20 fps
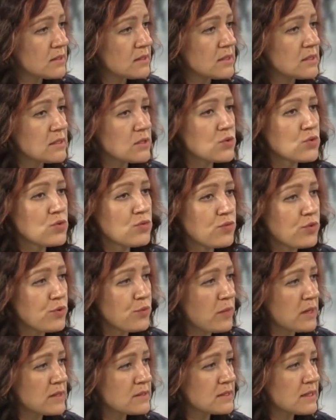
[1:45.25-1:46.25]
e, küflü
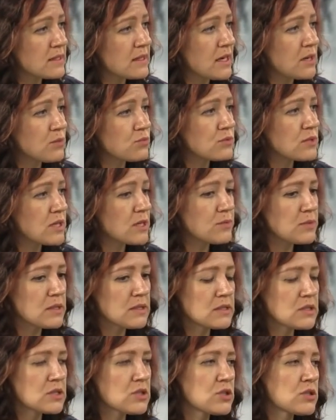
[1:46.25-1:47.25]
maskeler bunlar
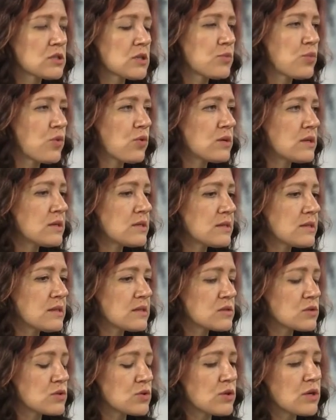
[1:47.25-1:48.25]
bilirkişi raporlarında
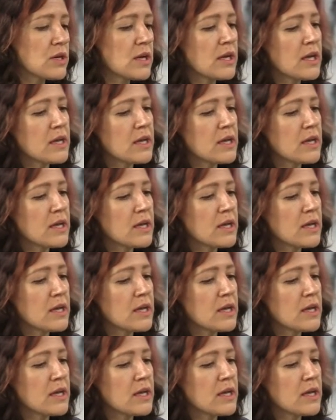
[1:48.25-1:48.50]
yazılıyor.